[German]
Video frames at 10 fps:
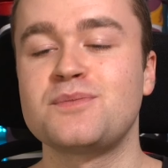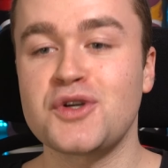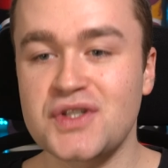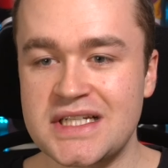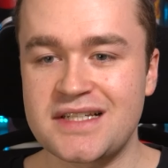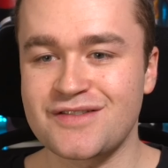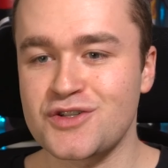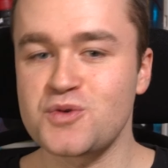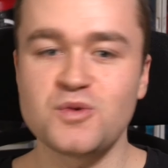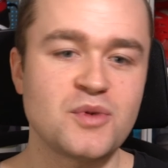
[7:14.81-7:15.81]
möchte ich diesen
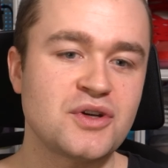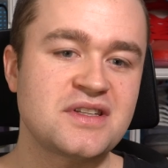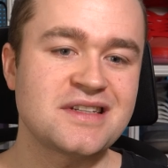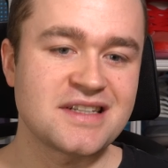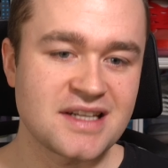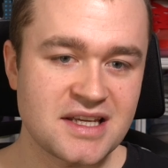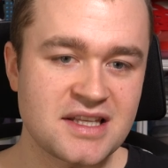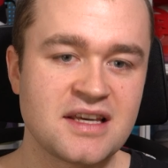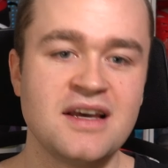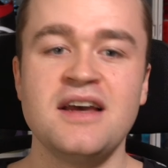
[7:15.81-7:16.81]
Schuh, möchte ich ihn nicht,